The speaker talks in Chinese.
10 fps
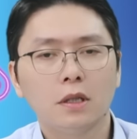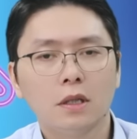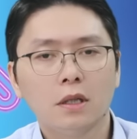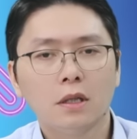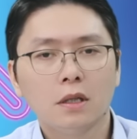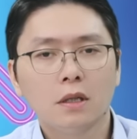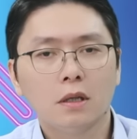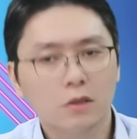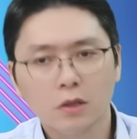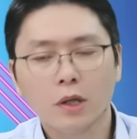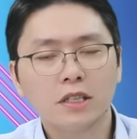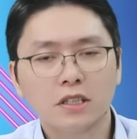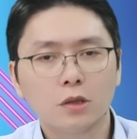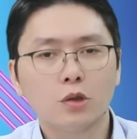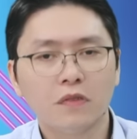嗯哼，好，应该
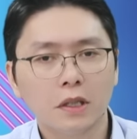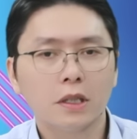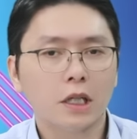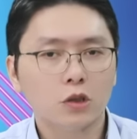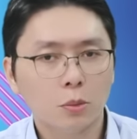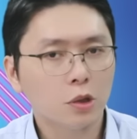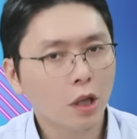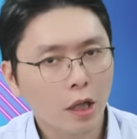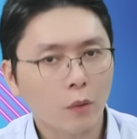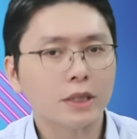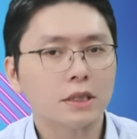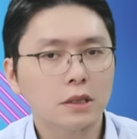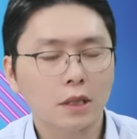十一月份应该就会摸到两万四。